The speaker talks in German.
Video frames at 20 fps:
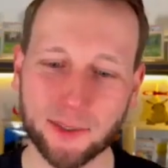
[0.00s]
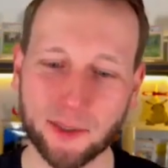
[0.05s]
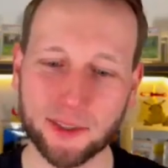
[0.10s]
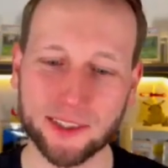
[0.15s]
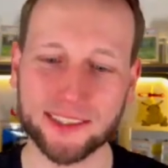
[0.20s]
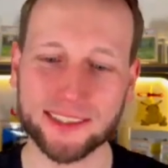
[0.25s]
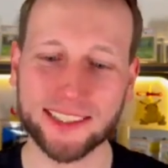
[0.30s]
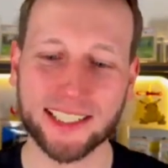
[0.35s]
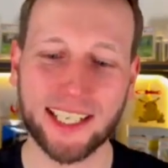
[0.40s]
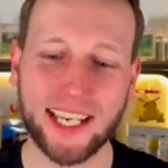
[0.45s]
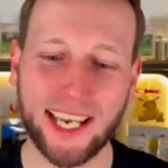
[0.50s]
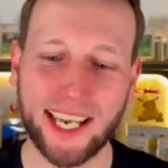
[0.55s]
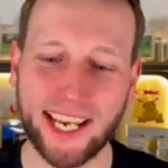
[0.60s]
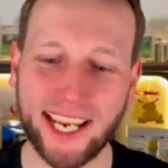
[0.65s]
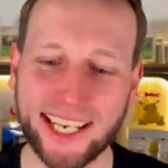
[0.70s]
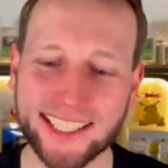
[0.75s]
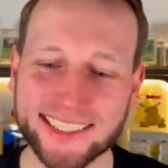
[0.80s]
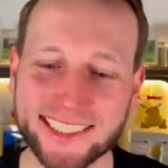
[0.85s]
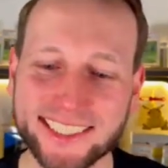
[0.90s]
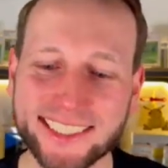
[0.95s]
Und
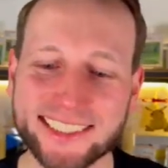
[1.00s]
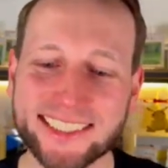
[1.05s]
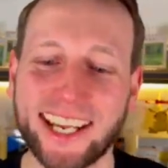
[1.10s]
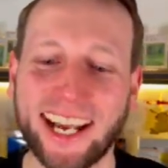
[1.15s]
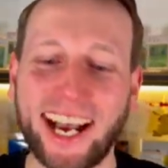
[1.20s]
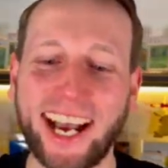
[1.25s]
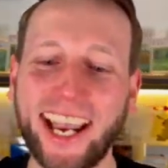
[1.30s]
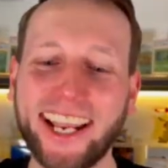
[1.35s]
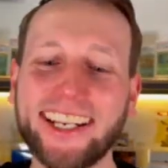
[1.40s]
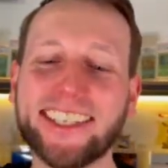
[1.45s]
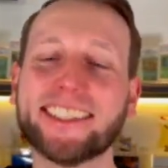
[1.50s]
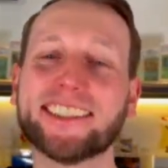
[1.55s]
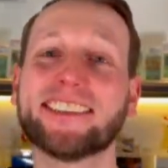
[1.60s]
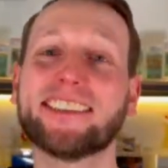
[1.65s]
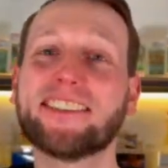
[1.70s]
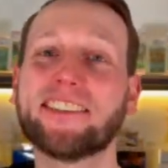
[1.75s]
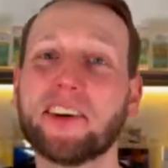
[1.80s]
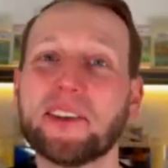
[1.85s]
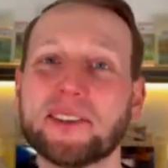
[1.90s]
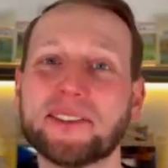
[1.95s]
es ist eine
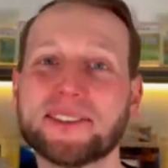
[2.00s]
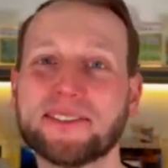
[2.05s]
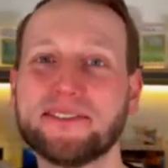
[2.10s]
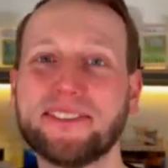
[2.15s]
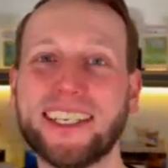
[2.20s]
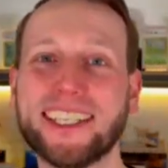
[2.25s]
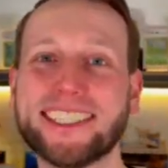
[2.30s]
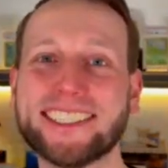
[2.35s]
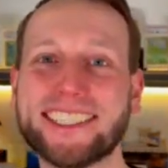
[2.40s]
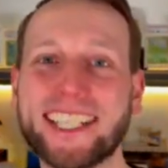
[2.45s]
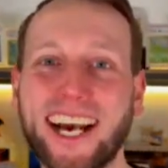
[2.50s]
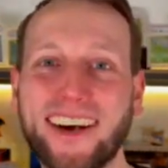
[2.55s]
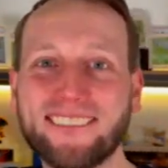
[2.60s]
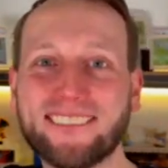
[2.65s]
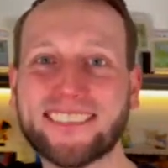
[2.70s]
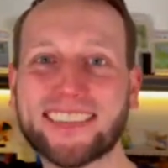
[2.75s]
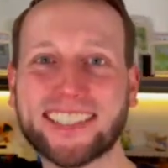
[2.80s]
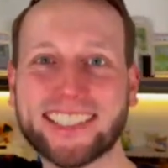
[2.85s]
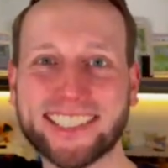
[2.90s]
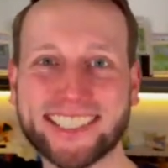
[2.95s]

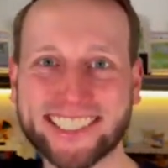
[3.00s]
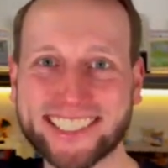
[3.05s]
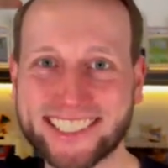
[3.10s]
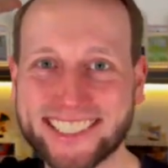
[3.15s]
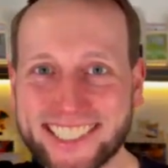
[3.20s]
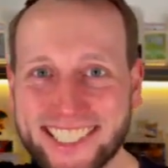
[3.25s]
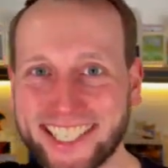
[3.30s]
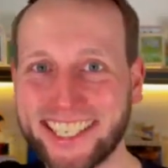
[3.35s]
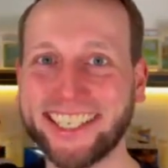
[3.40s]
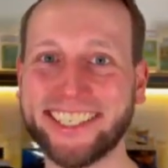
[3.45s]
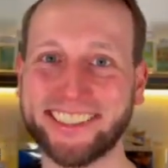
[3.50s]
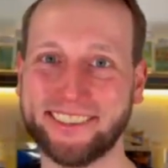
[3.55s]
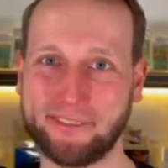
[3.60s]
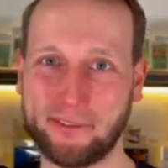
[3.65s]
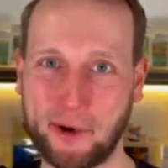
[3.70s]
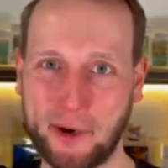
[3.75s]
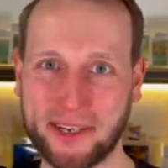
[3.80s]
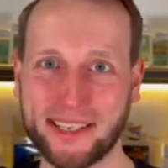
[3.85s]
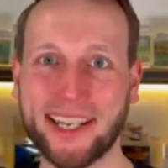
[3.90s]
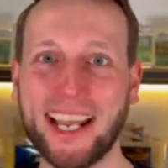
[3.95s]
gottverdammte 10
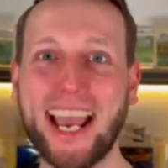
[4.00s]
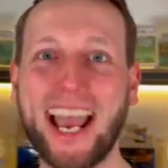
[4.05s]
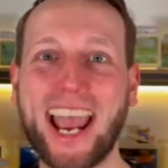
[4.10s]
geworden.